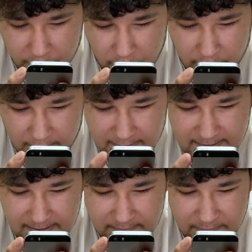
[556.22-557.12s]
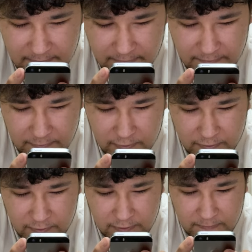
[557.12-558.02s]
bro yazdım.
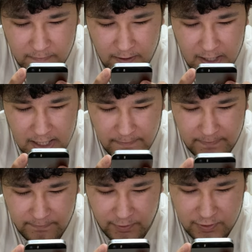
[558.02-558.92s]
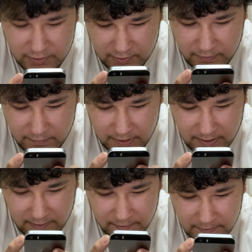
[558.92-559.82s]
Unutma boşluk
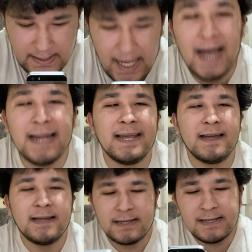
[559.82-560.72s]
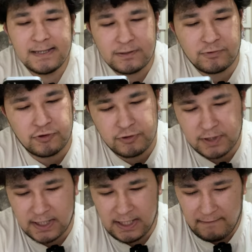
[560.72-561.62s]
bırakamadım. Yani
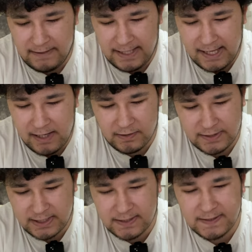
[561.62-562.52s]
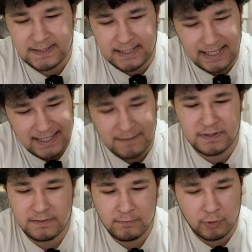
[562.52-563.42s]
küçücük klavyeye alışkın
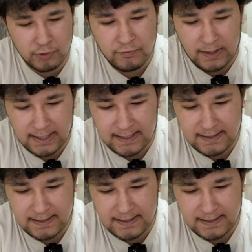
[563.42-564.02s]
değilmişim onu fark